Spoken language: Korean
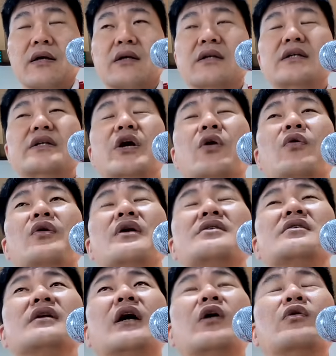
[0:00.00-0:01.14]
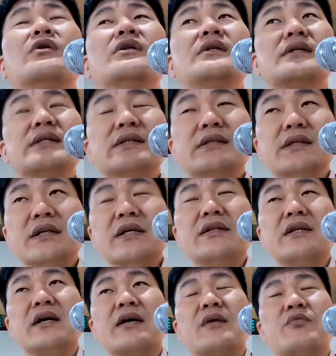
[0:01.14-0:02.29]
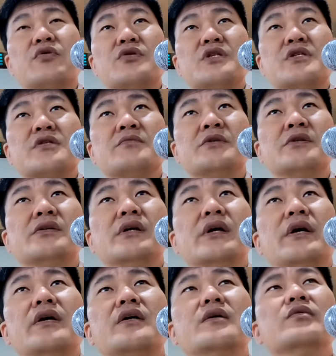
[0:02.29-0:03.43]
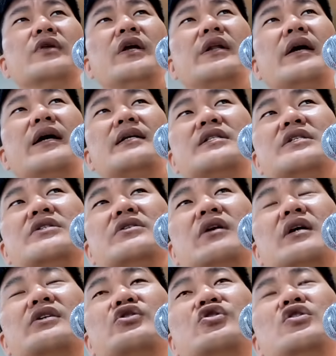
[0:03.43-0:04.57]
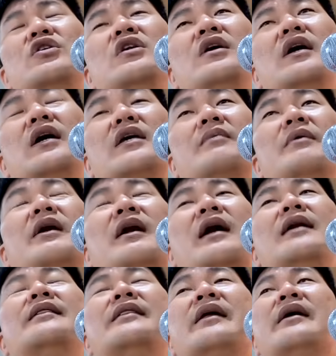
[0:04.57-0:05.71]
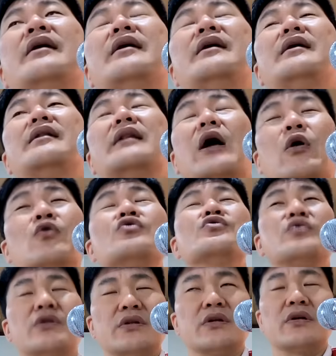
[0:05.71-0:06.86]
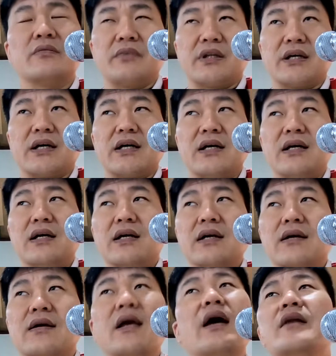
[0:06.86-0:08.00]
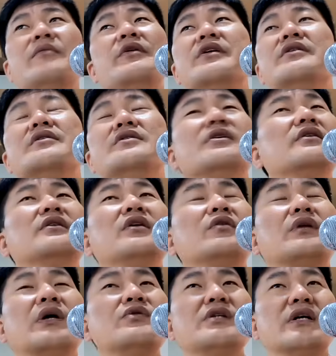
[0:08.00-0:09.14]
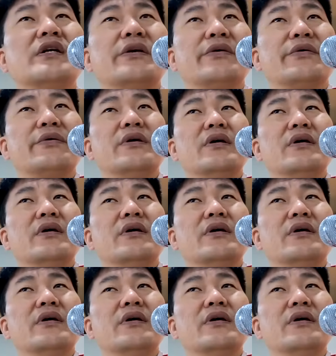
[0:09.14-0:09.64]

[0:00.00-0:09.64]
그 영혼에서 나오는 그 의탁의 부르짖음은 그분에 대한 진정한 신뢰가 기반할 때 나올 수 있는 겁니다. 그게 아니면 절대로 나오지 않아요.